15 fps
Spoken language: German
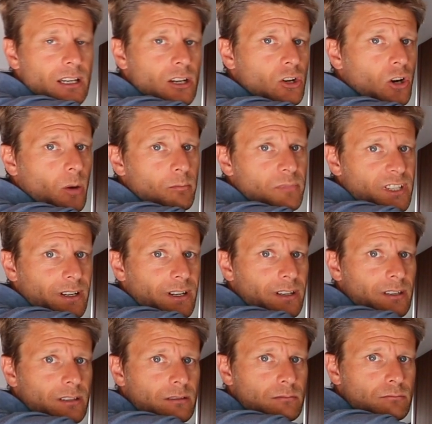kommt
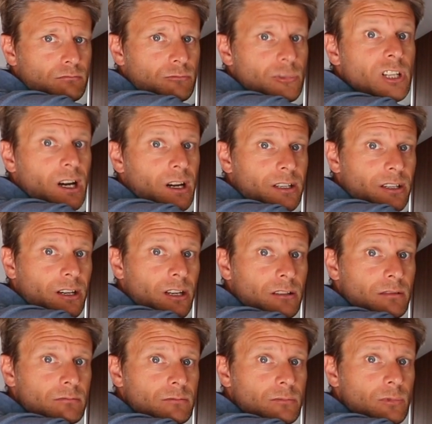dann die Jacke
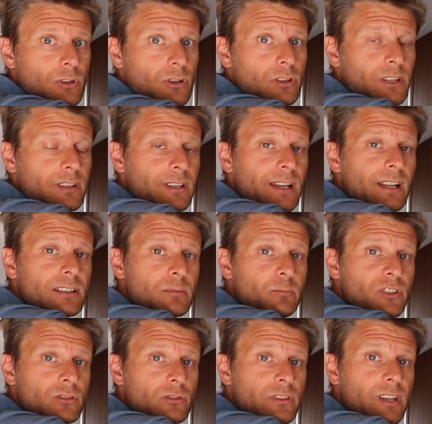dran und das hält
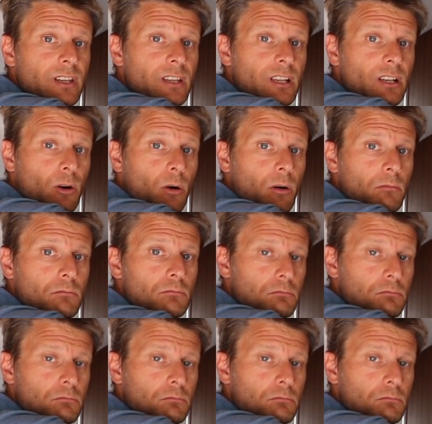bis zu 10 Kilo.